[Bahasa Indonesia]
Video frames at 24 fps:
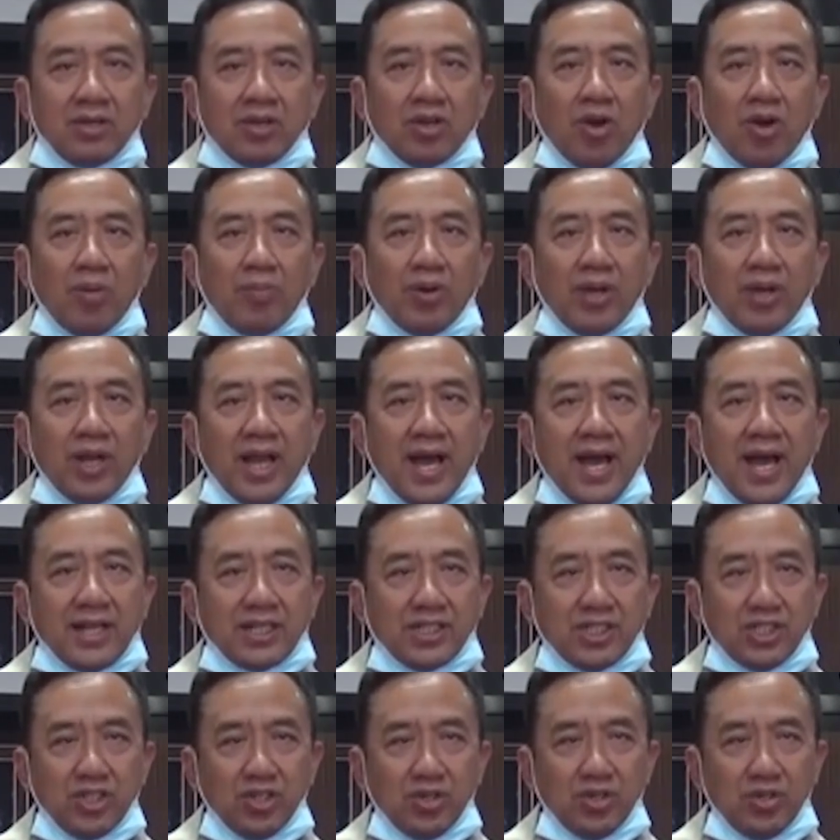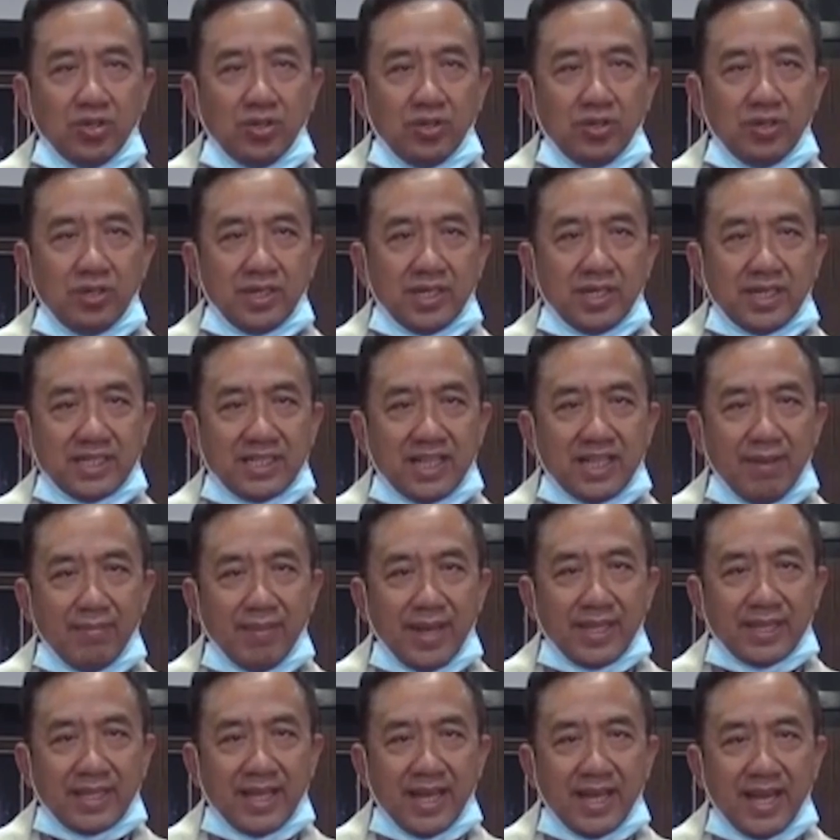Gombol Harjo,
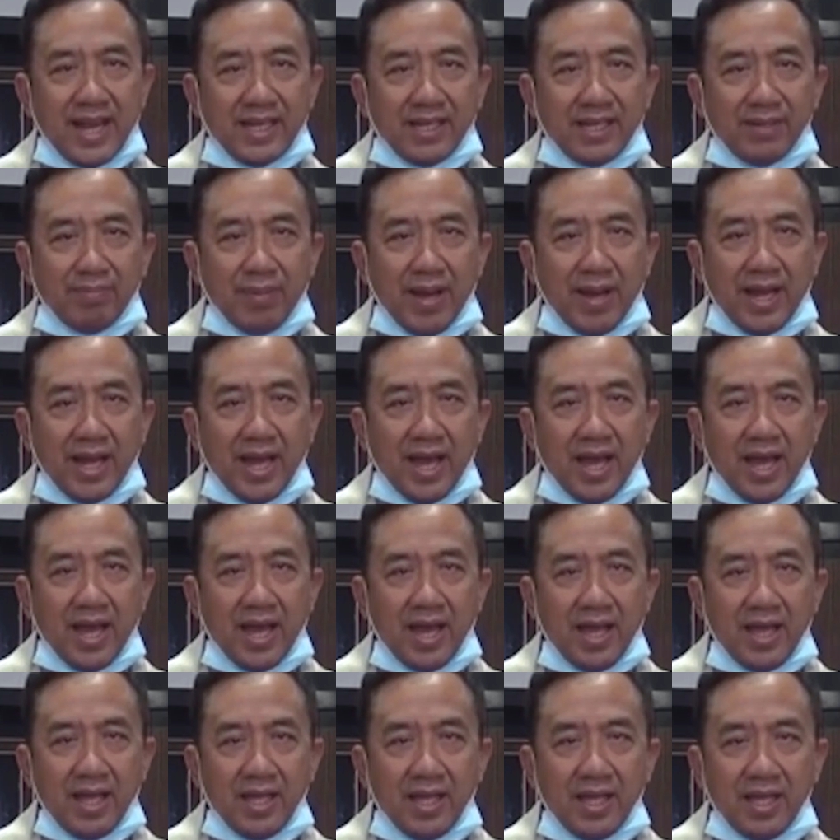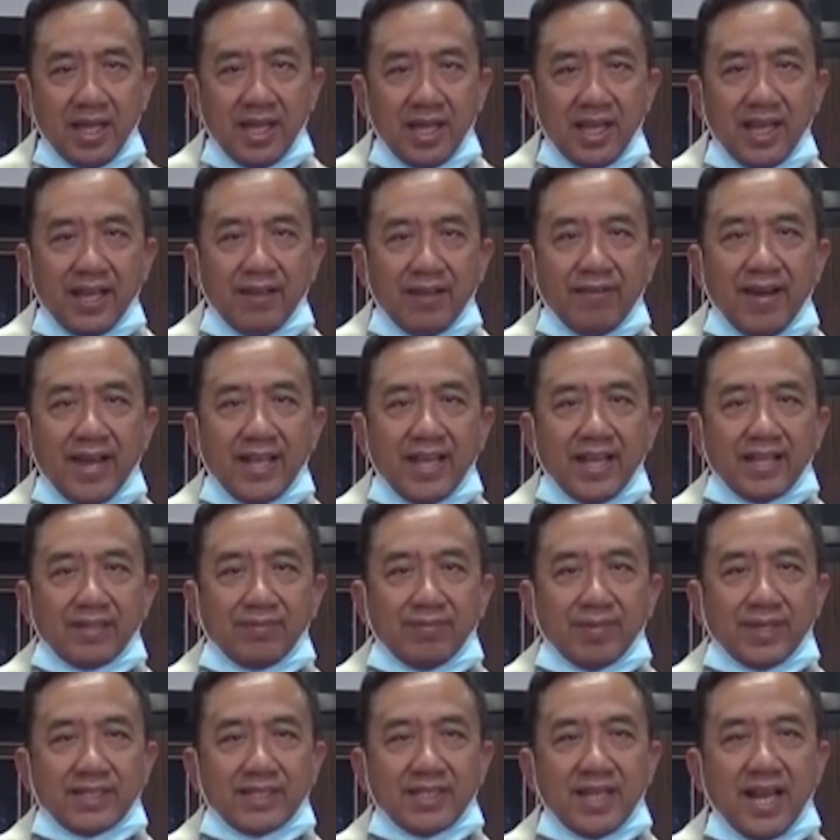Kecamatan Adipala, riwayat
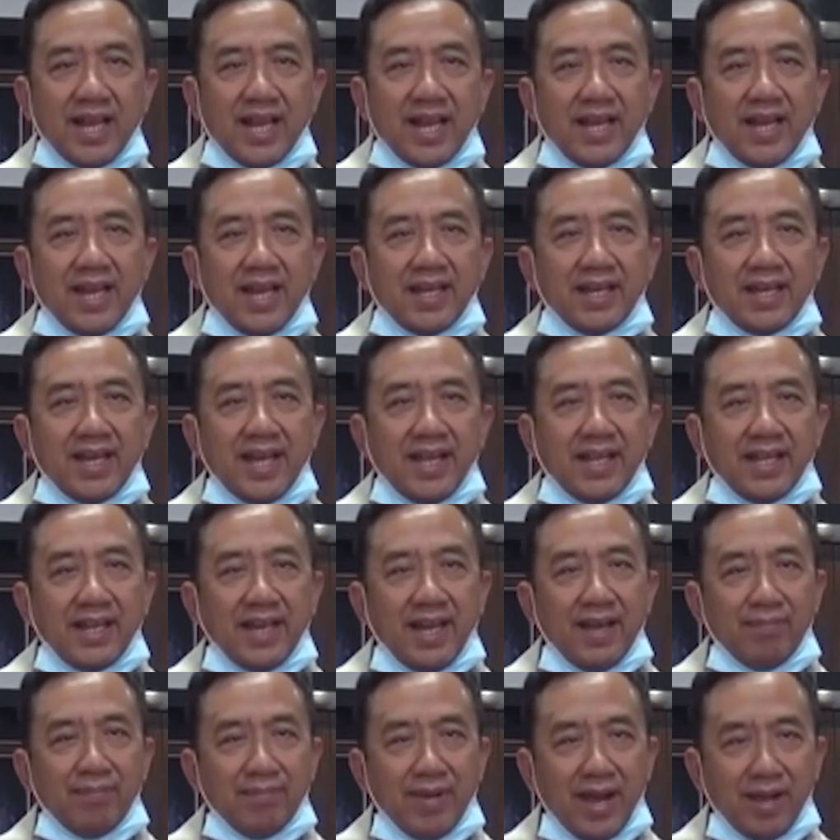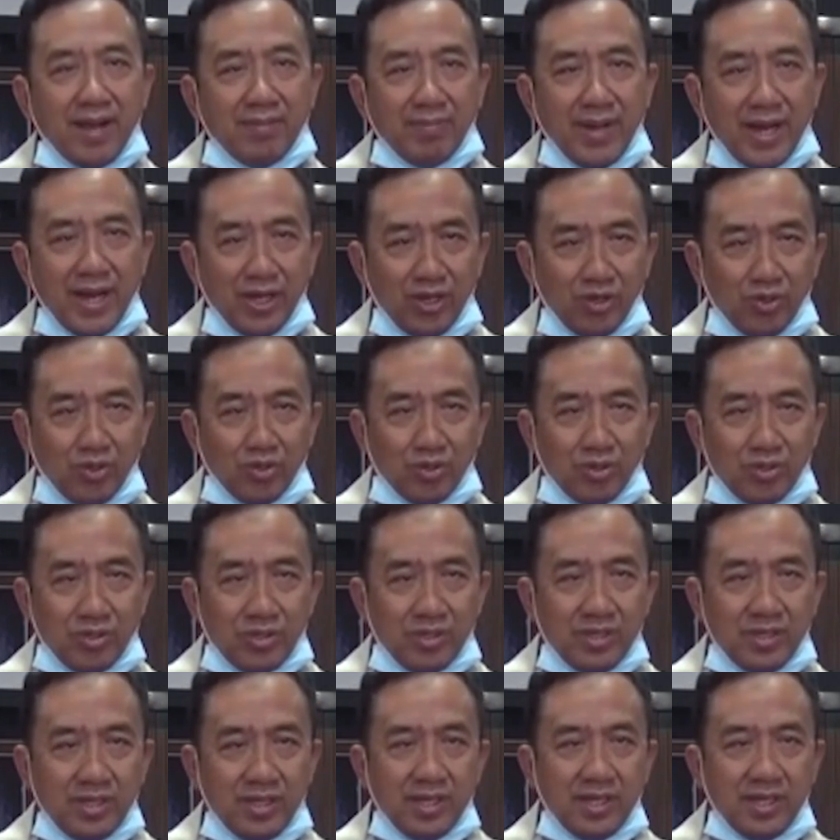perjalanan dari Lembang, Bandung.
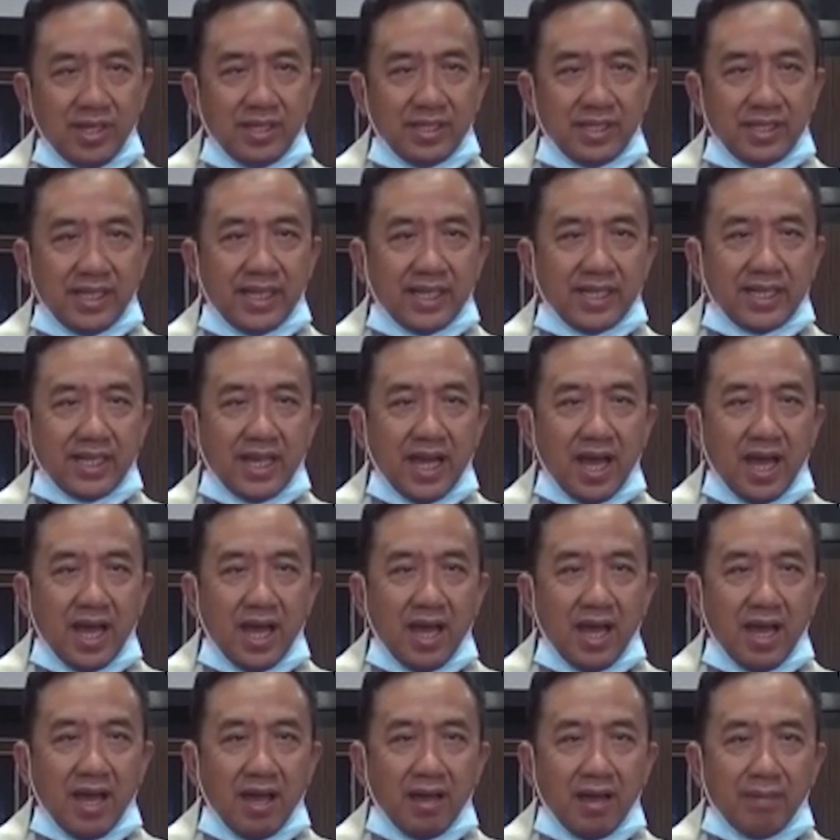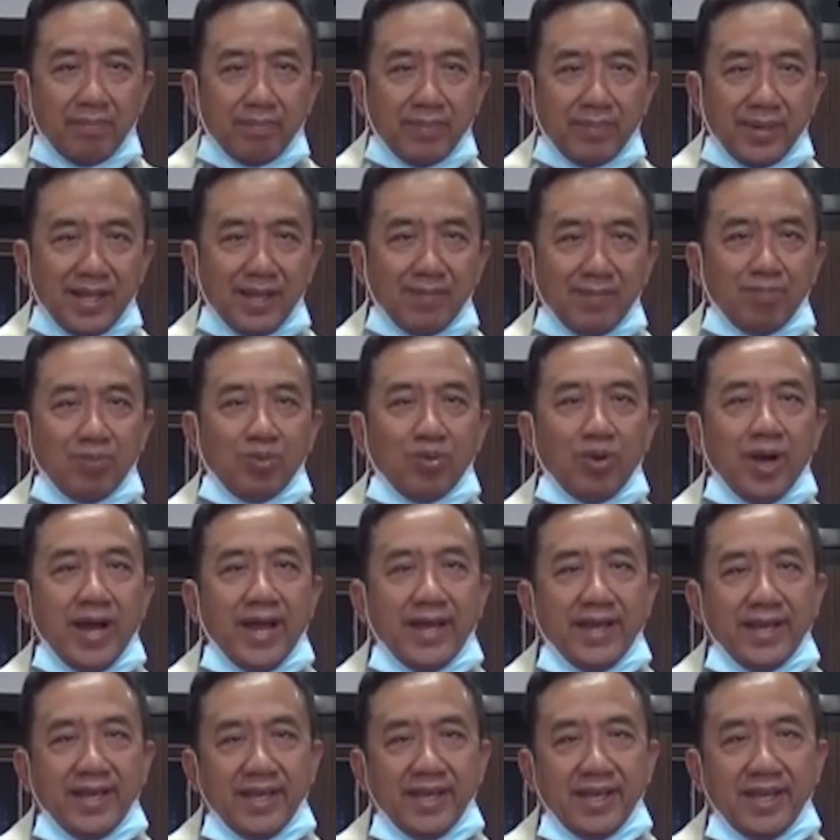Tiga
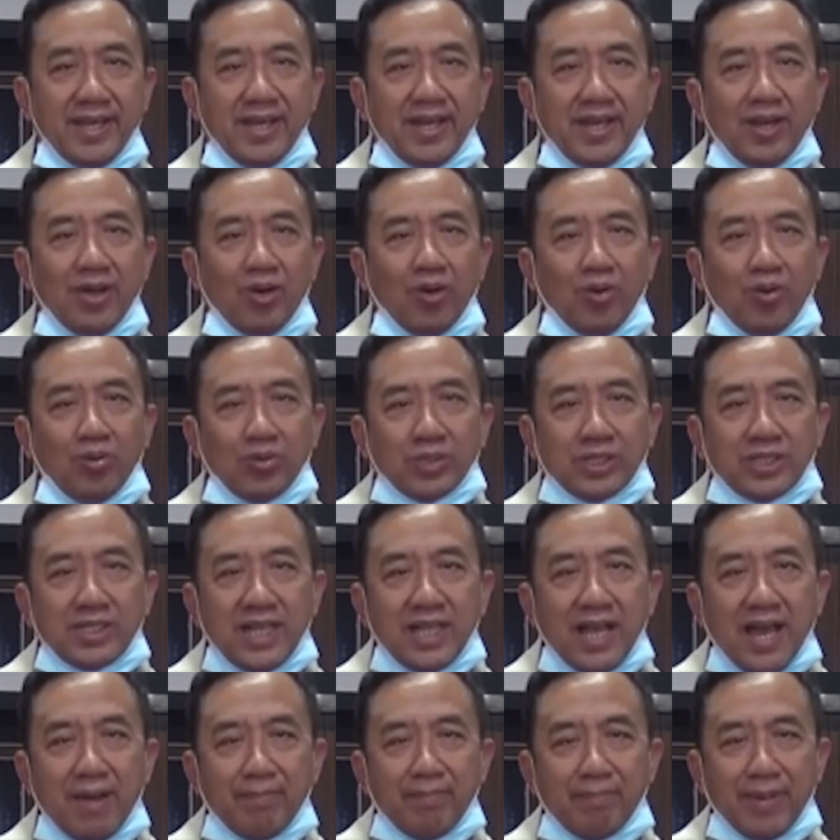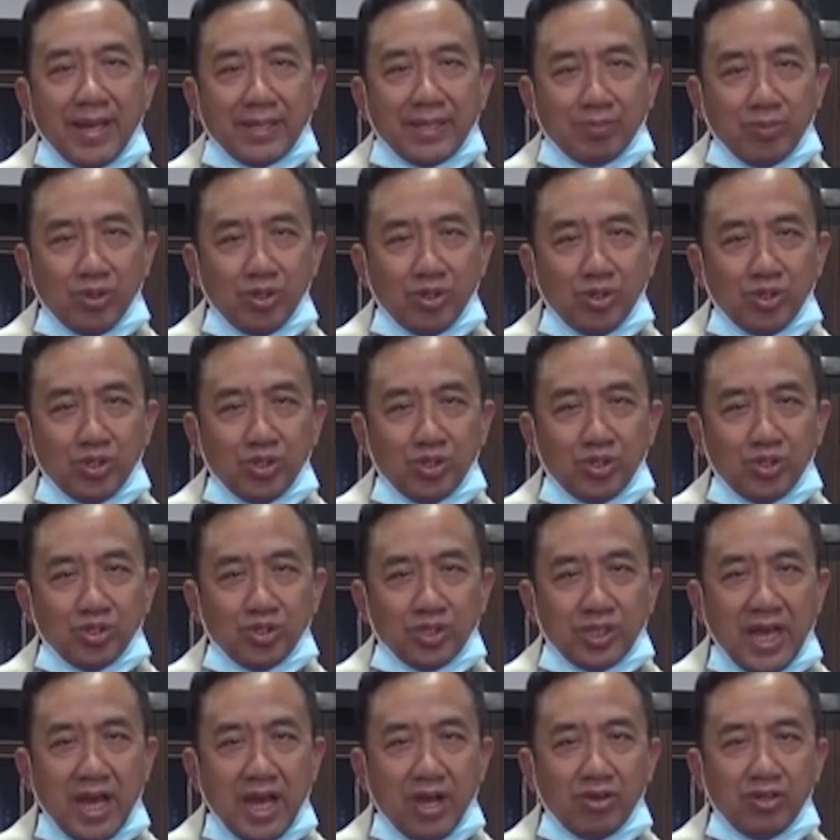perempuan usia 47
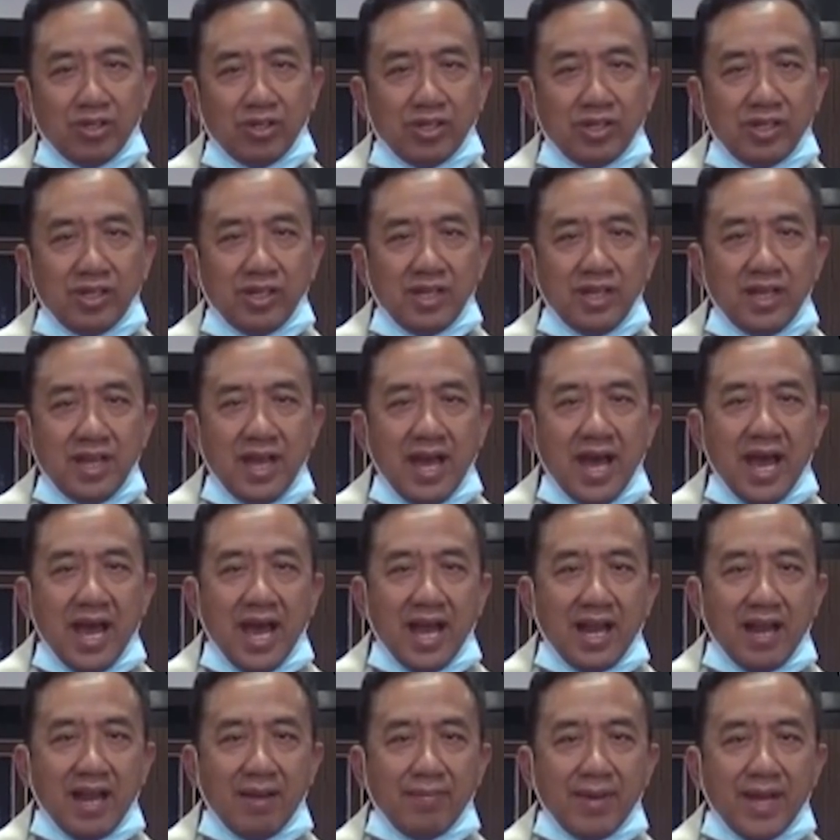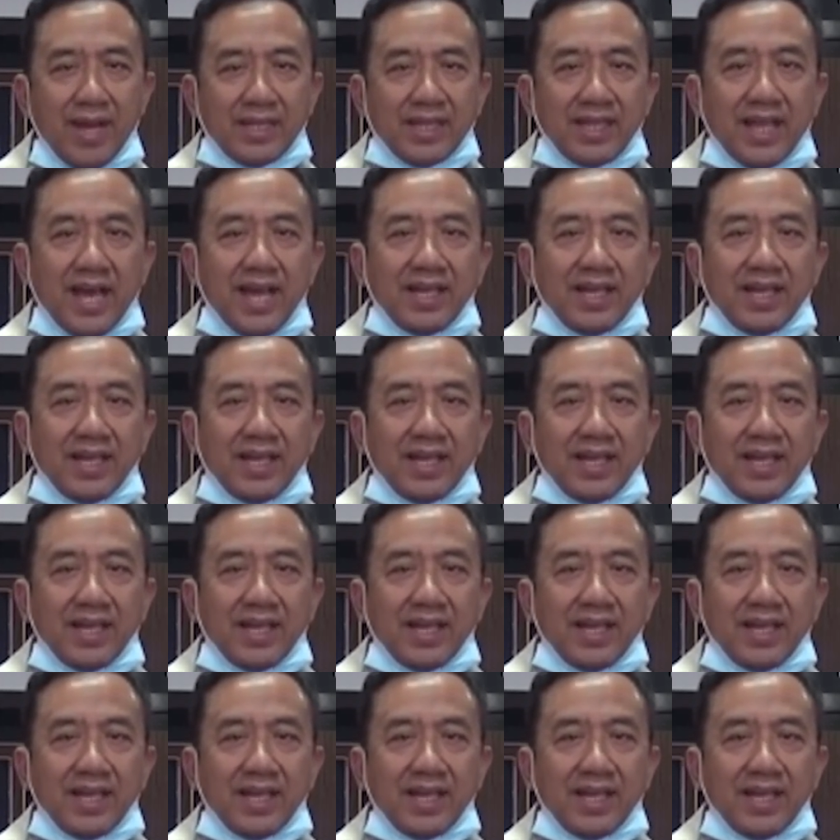tahun, alamat